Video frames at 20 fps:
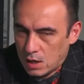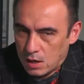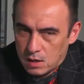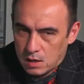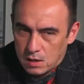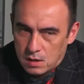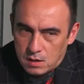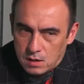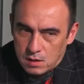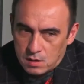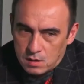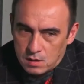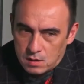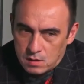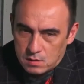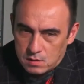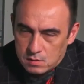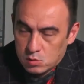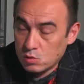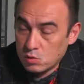
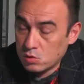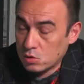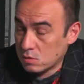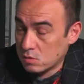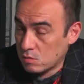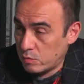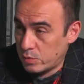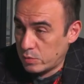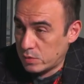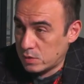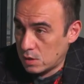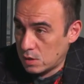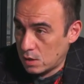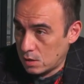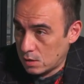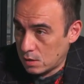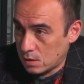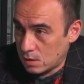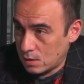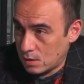э, сочинского
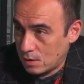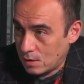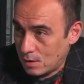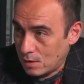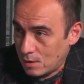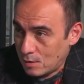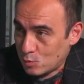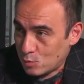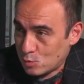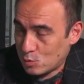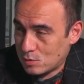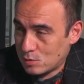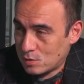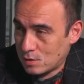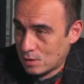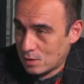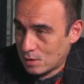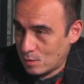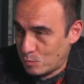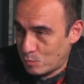пенсионера» а, чем все
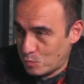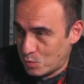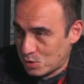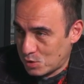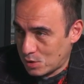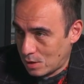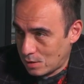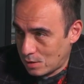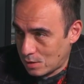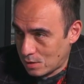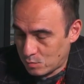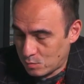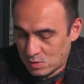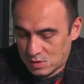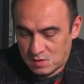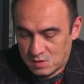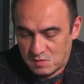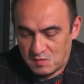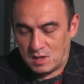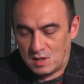таким ты... пенсионером
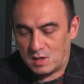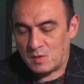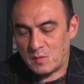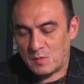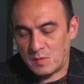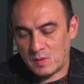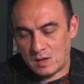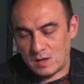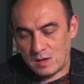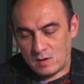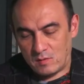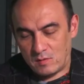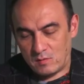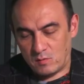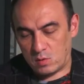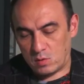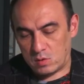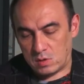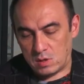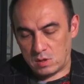называют.
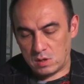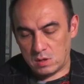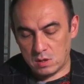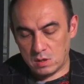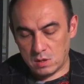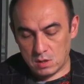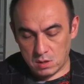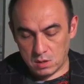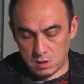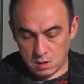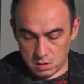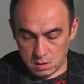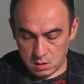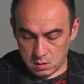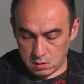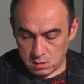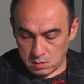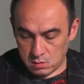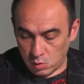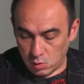Вот.
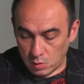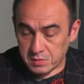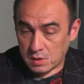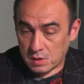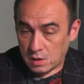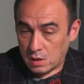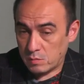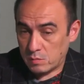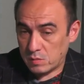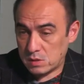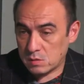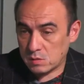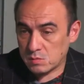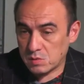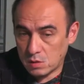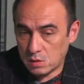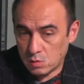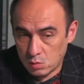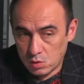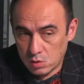И, собственно говоря, мы с ним
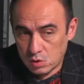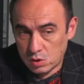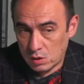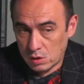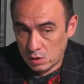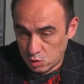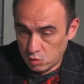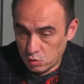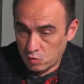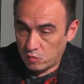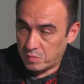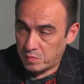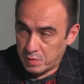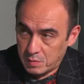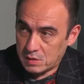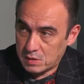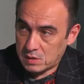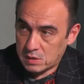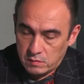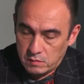сотрудничали еще по
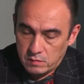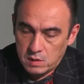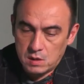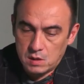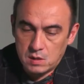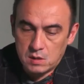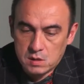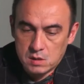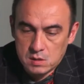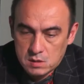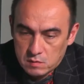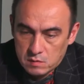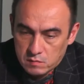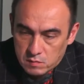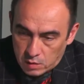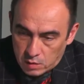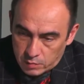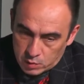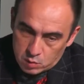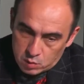Москве
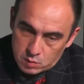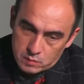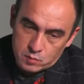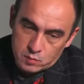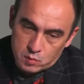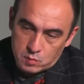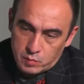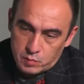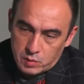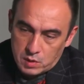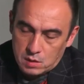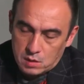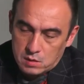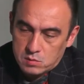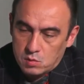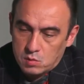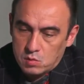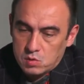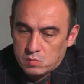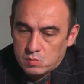активно, а потом вот он переехал в
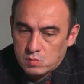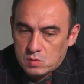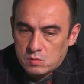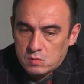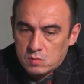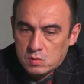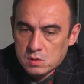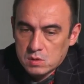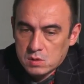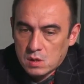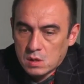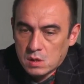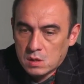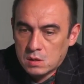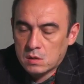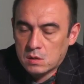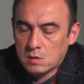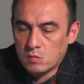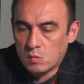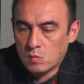Сочи, мы его несколько
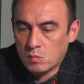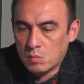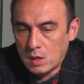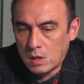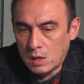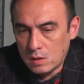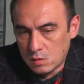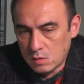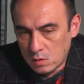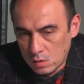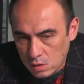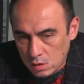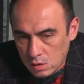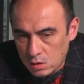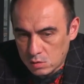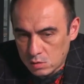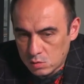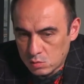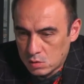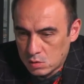интервью брали, они
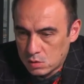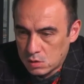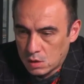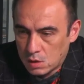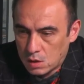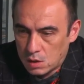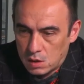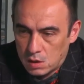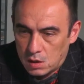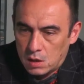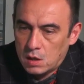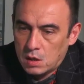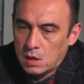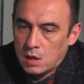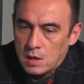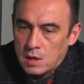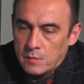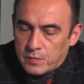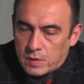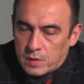есть у нас на канале,
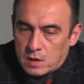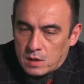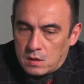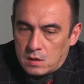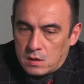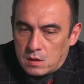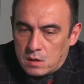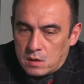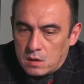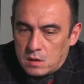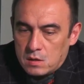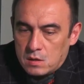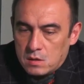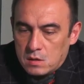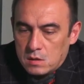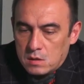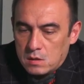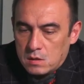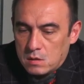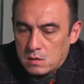а,
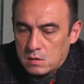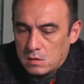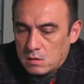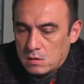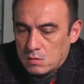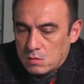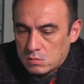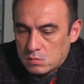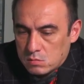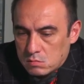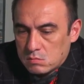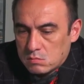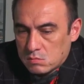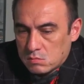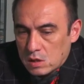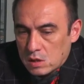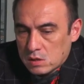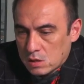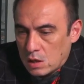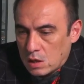и он
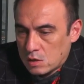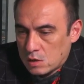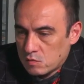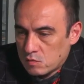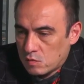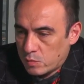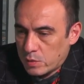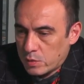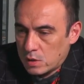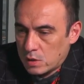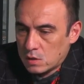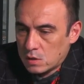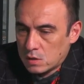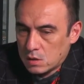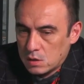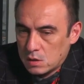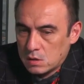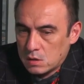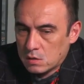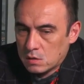рассказывал про этот
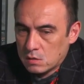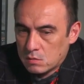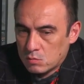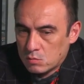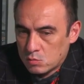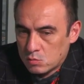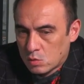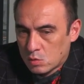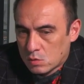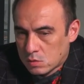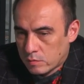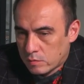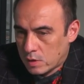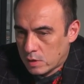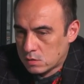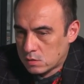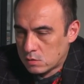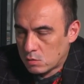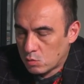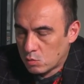рынок, ну, что
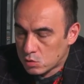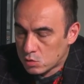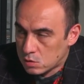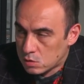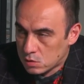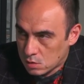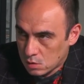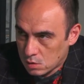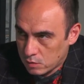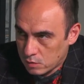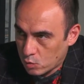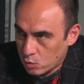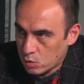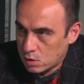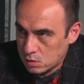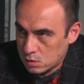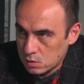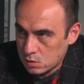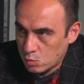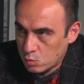называется, очень сильно его
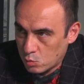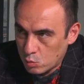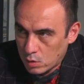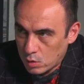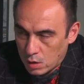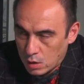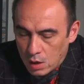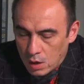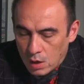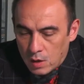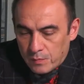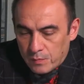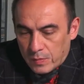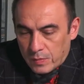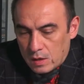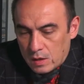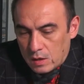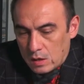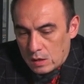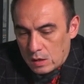критикуя.
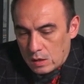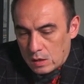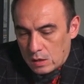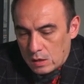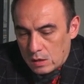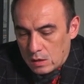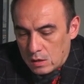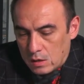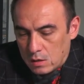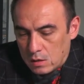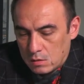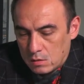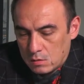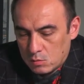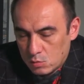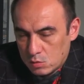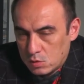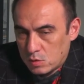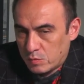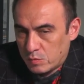А,
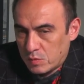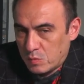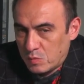но, тем не